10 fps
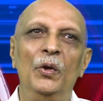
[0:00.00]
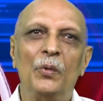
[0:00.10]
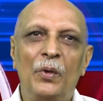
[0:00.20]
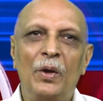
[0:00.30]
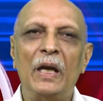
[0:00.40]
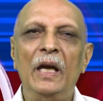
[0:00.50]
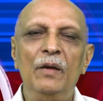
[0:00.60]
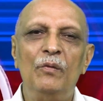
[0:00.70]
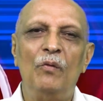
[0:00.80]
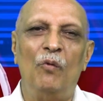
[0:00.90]

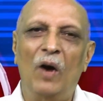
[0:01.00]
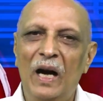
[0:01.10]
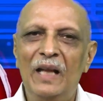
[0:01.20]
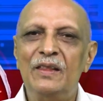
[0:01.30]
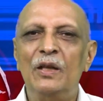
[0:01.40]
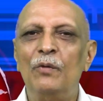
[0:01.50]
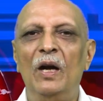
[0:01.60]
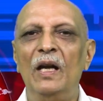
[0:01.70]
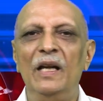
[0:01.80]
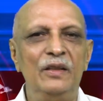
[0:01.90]
యుక్రెయిన్ వాళ్ళంతట
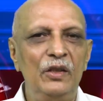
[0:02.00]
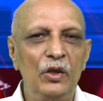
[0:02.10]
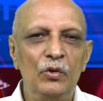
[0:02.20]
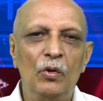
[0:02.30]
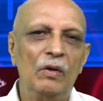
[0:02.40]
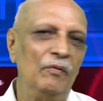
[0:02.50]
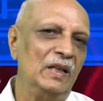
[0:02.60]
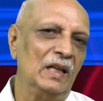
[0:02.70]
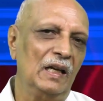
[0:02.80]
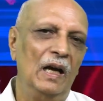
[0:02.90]
వాళ్ళైతే ఏదో ఒక
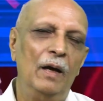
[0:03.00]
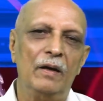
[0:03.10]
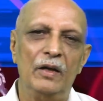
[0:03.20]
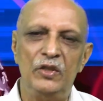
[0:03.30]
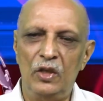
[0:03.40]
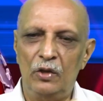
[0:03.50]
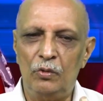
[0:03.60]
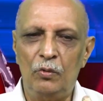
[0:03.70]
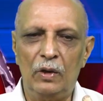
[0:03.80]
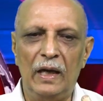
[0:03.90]
విధంగా
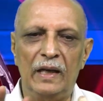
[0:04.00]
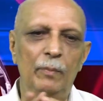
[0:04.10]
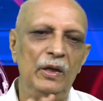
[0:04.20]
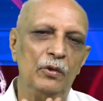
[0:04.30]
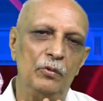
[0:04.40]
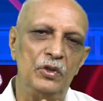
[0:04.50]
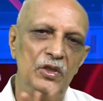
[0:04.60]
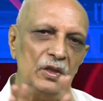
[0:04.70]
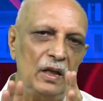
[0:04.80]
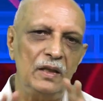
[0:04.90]
రష్యాతో ఒక అగ్రిమెంట్కి
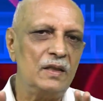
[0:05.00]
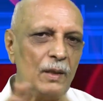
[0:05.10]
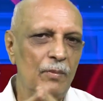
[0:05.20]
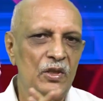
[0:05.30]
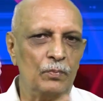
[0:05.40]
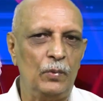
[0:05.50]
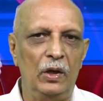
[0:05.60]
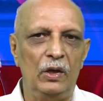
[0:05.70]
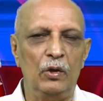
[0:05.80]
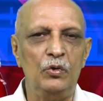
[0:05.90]
వచ్చి దాన్ని
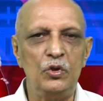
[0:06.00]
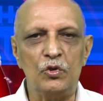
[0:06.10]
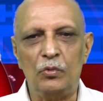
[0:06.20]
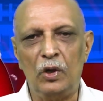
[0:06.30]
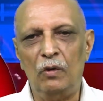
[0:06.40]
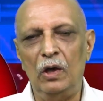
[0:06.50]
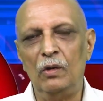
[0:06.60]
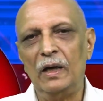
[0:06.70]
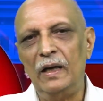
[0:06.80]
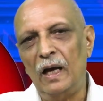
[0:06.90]
సమస్యపోయేటట్టు
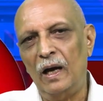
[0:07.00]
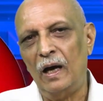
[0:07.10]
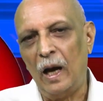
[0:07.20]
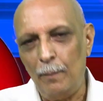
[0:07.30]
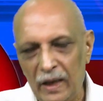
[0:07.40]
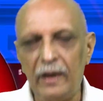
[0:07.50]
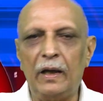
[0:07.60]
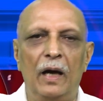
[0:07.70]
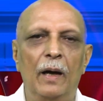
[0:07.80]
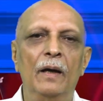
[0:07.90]
చేసుకునేవాళ్ళు కానీ
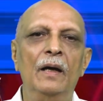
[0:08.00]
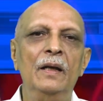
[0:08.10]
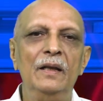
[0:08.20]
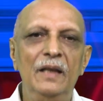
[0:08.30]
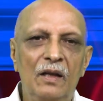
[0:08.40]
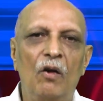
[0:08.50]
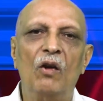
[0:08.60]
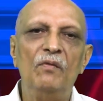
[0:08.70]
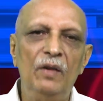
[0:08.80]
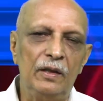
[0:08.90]
అమెరికా ఈ
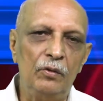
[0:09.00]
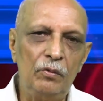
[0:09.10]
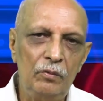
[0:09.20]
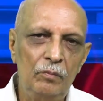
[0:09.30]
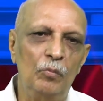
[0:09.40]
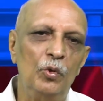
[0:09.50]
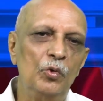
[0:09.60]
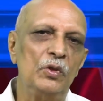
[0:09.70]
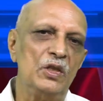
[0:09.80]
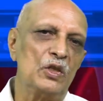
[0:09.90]
కాన్ఫ్లిక్ట్ను
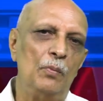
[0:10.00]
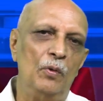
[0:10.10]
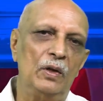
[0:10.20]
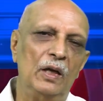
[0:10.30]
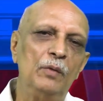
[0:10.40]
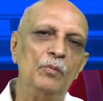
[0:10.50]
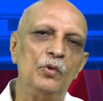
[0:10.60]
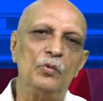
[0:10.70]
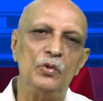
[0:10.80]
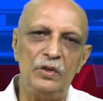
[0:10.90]
ముందుకు తీసుకుపోవడానికి
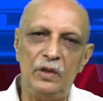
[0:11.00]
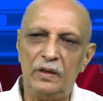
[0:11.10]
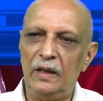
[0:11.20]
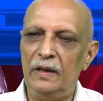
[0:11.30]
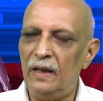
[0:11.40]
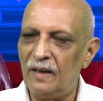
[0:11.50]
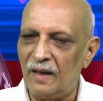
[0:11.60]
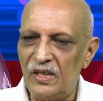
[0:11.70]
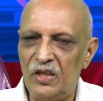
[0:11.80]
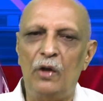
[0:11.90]
ముందుకు వచ్చింది ఎందుకంటే
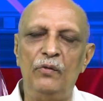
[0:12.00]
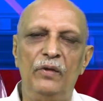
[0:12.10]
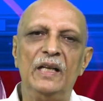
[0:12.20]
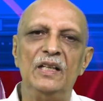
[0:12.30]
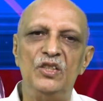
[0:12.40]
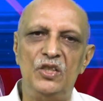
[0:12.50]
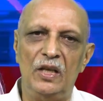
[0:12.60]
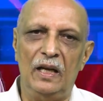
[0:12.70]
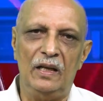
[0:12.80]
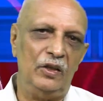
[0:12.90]
రష్యాను వీకం
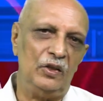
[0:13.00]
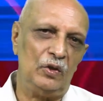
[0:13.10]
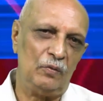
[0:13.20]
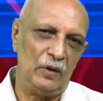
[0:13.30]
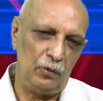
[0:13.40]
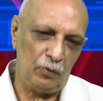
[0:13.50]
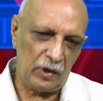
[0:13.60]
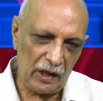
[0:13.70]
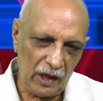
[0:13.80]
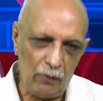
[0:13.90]
చేయాలనేటటువంటి
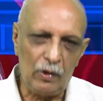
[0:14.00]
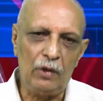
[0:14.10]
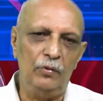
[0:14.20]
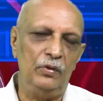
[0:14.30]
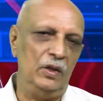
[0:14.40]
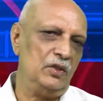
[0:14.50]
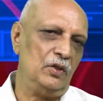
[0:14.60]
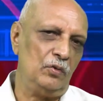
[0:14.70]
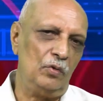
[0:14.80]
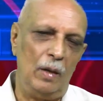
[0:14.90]
ఒకే ఒక
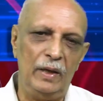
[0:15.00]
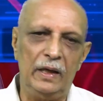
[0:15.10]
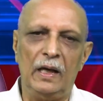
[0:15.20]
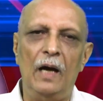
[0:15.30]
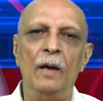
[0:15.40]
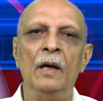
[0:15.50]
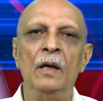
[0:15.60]
ఉద్దేశంతో అమెరికా